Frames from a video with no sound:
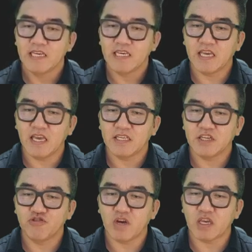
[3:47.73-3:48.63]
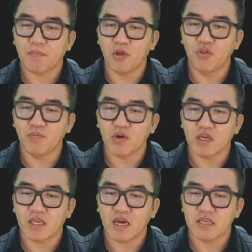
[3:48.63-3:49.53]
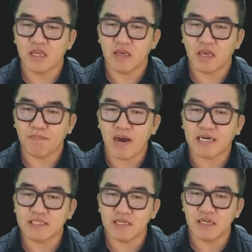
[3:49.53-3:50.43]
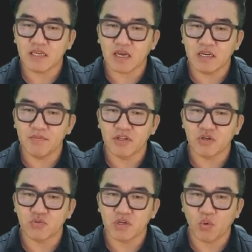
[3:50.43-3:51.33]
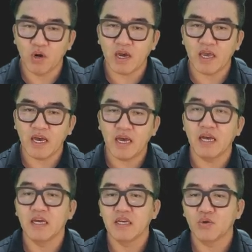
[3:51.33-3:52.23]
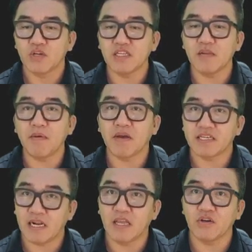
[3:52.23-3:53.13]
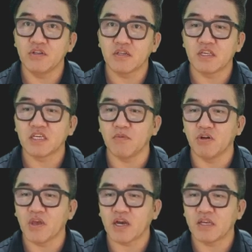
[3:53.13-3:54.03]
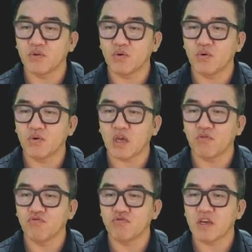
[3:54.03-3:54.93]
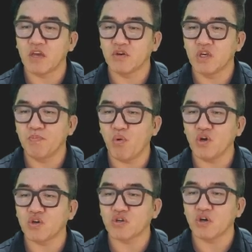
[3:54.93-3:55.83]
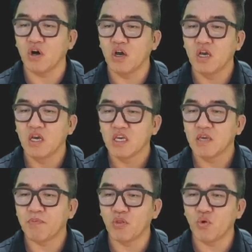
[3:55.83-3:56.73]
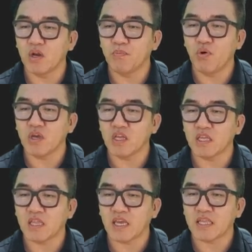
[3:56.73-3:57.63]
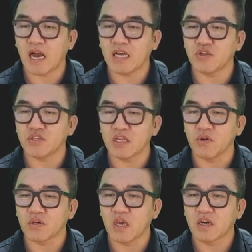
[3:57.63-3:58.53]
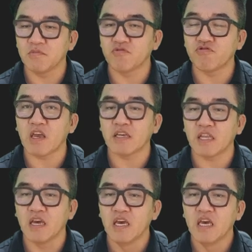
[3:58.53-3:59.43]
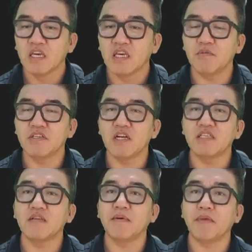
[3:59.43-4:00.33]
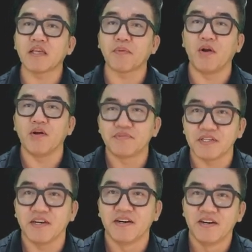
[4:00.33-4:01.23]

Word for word: 이게 지수가 이렇게 변동복이 제가 그랬잖아요. 이게 박스를 이렇게 그리면서 좀 이렇게 올라가야 짤짤이 매매가 잘 되거든요. 근데 지금 어때요? 약간 이렇게 우상향하죠. 이 폭이 적죠. 이 변동하는 폭이 이렇게 되게 작아졌잖아요. 이렇게. 그러면서 우상향하잖아요. 이러면 짤짤이 매매할 게 별로 없어요.